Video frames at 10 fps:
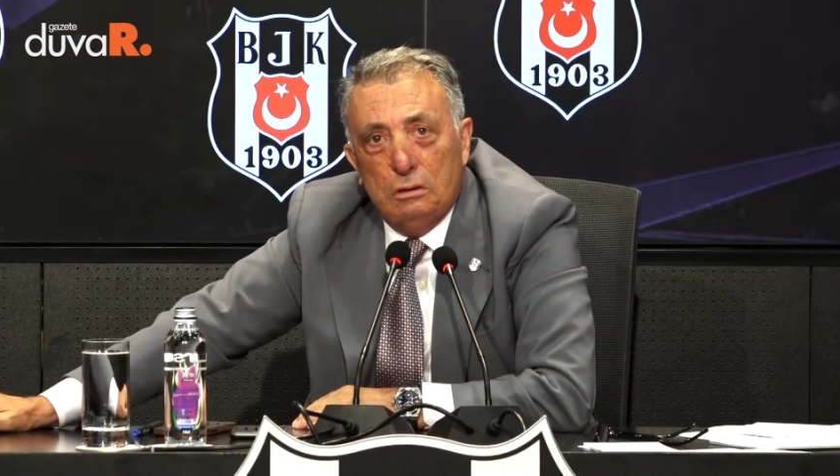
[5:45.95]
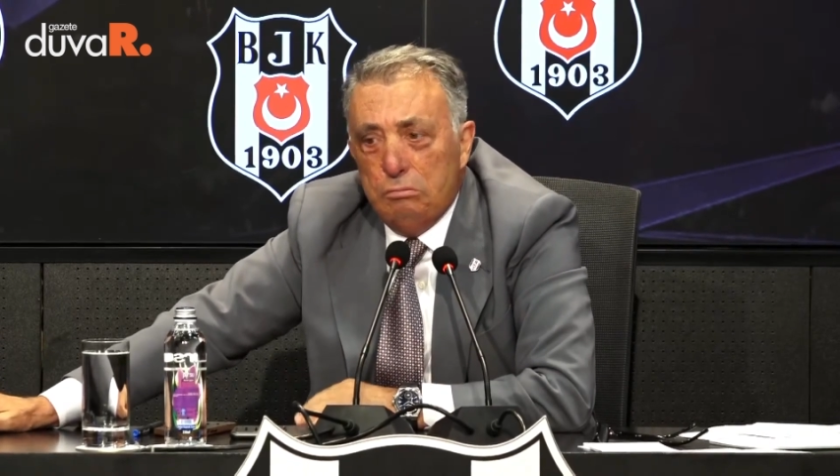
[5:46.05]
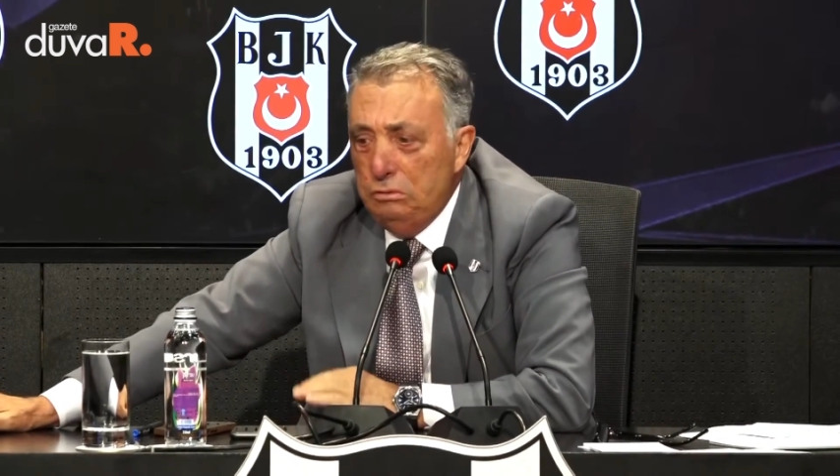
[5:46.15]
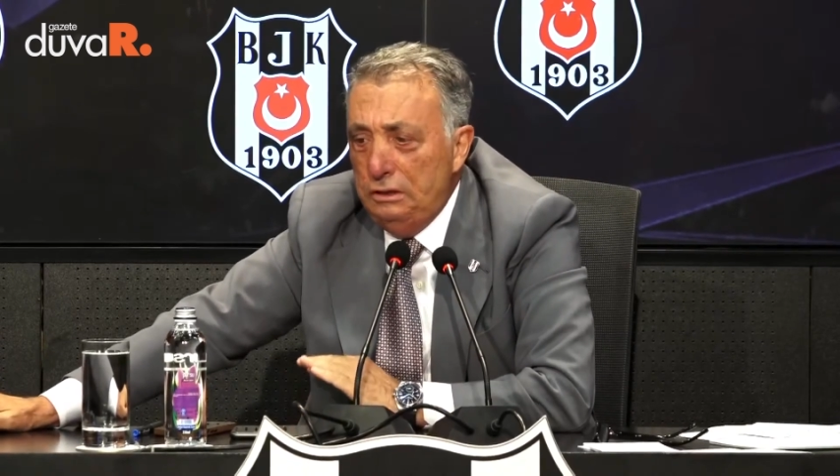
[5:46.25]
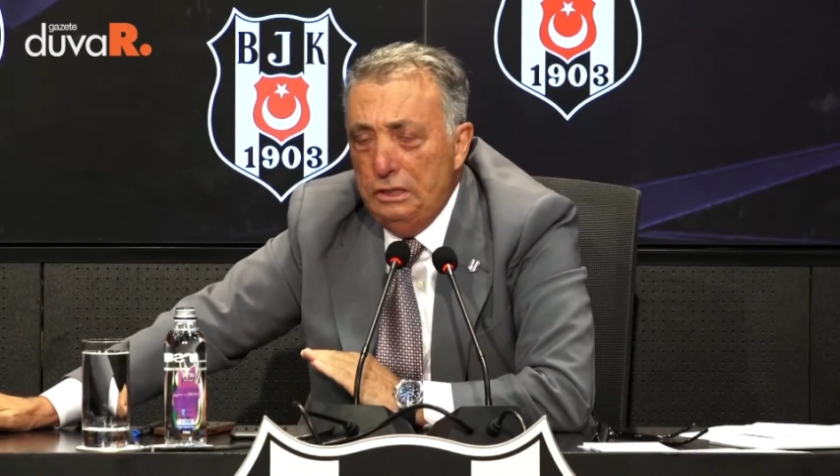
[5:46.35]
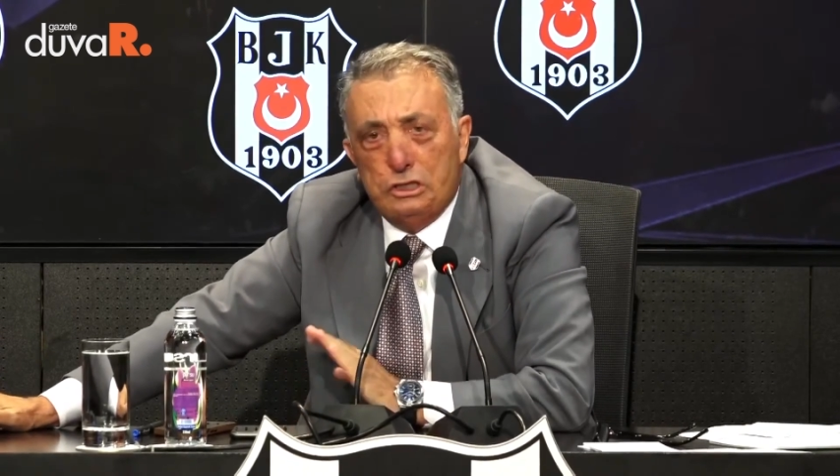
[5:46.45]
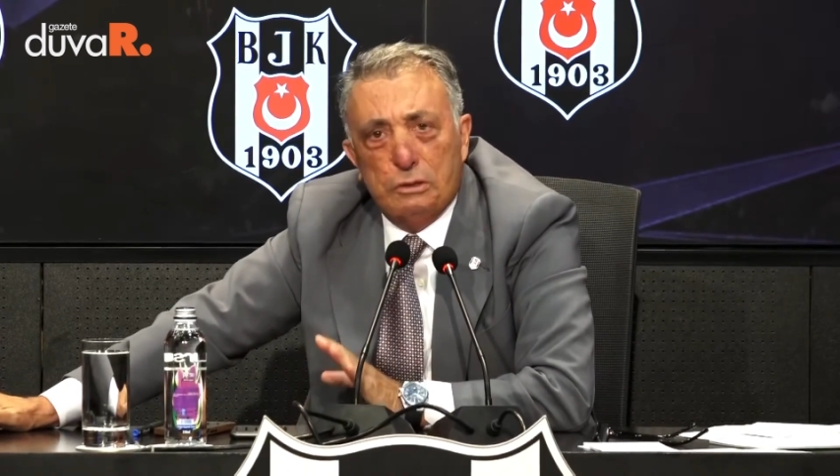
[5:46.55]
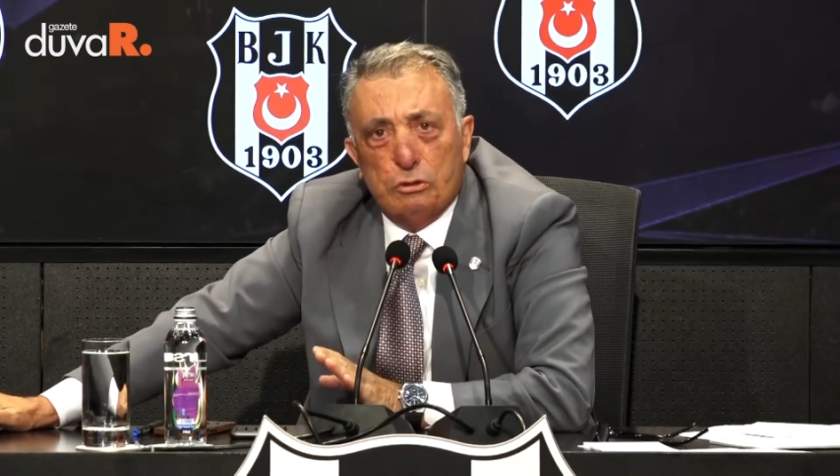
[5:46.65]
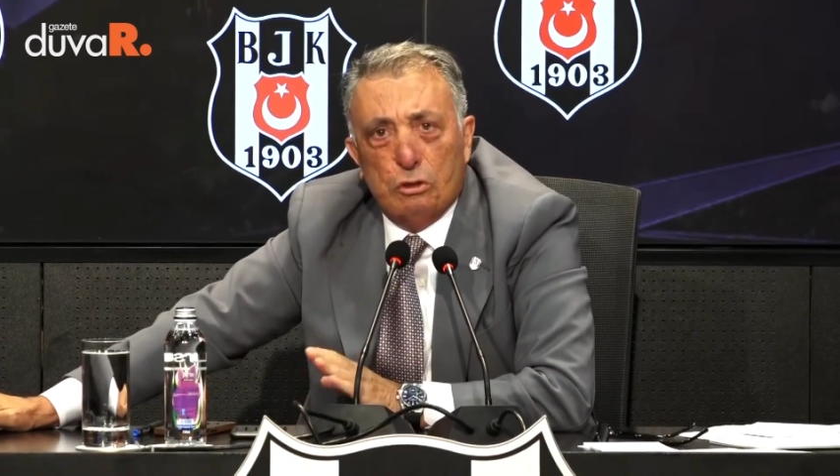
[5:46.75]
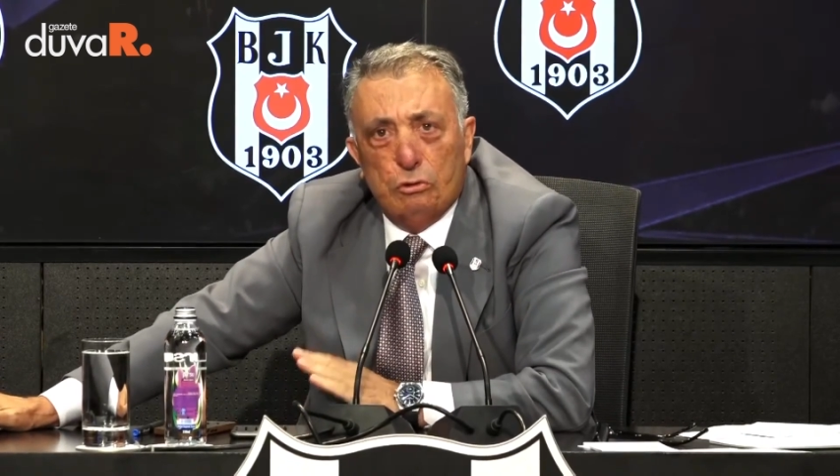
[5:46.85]
Bunlar hiç
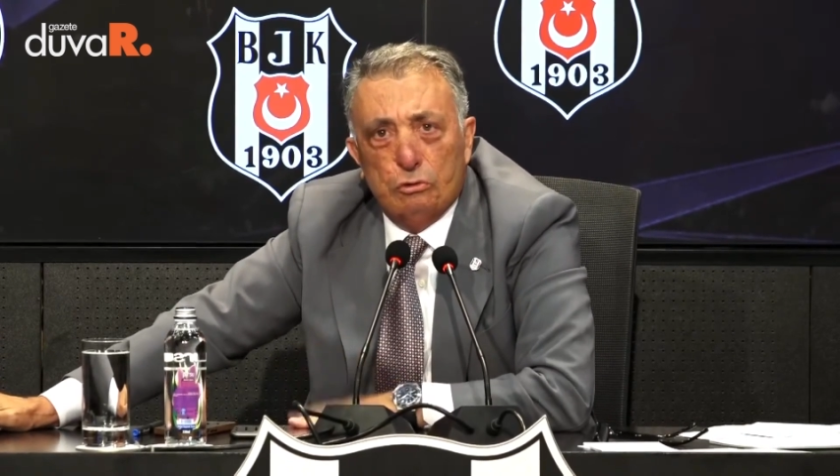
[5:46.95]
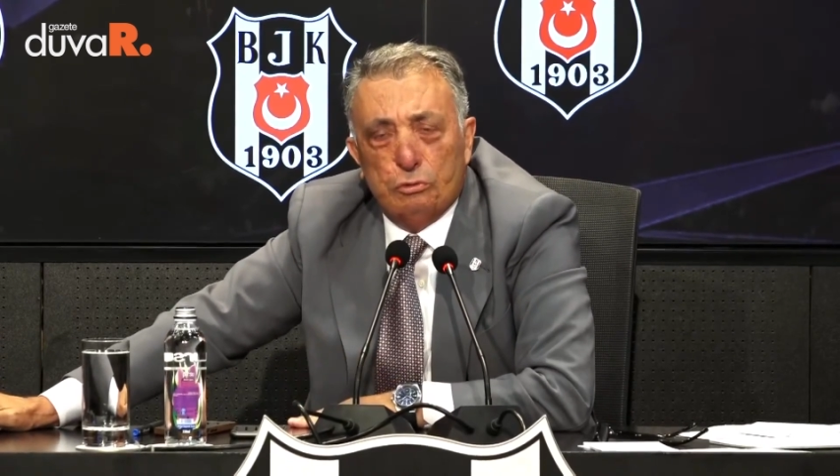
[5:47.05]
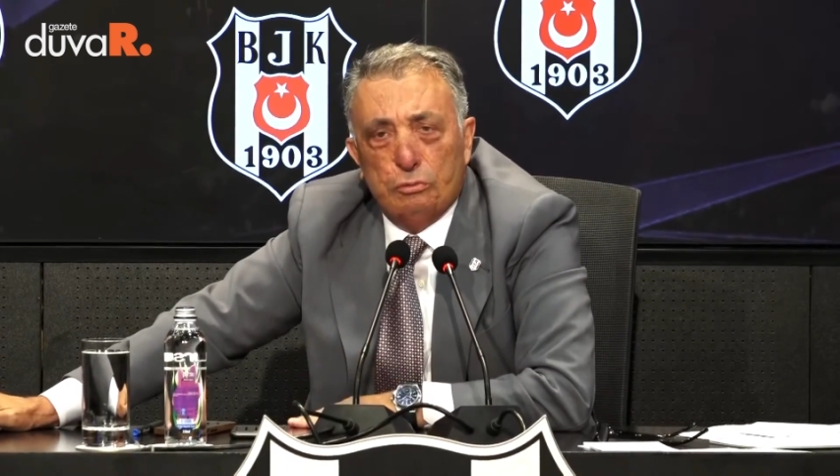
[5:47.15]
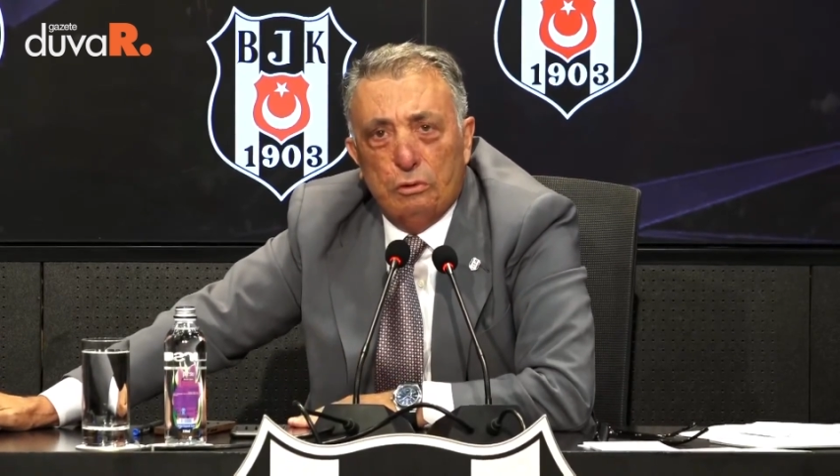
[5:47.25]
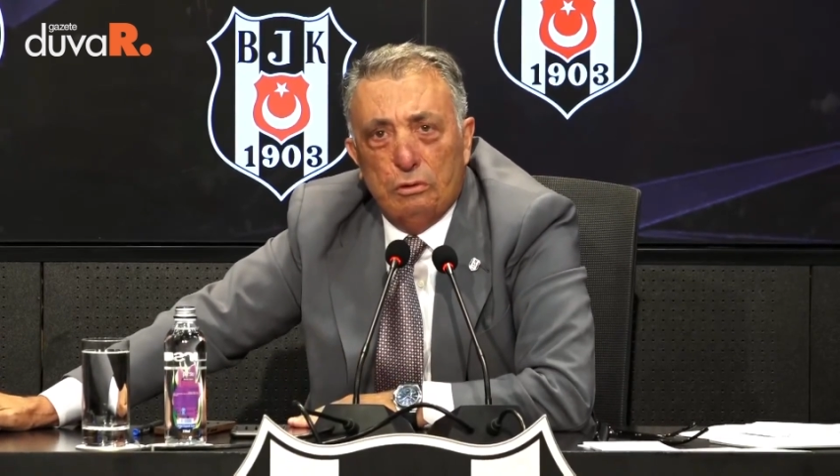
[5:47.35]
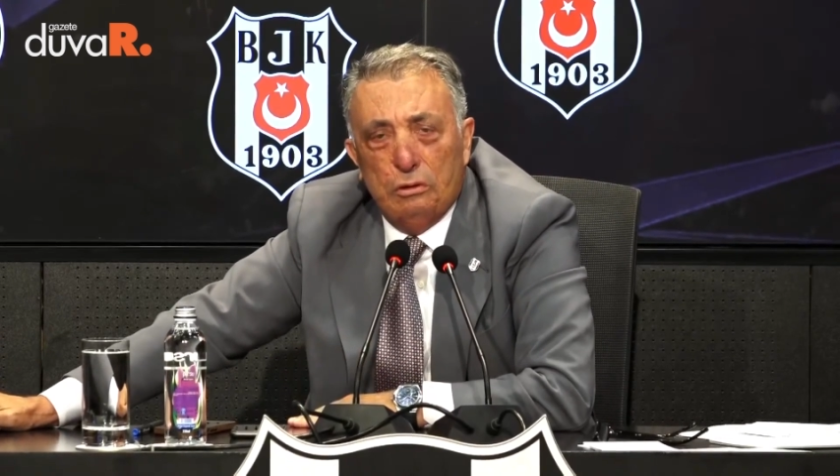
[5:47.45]
kimse konuşmuyor.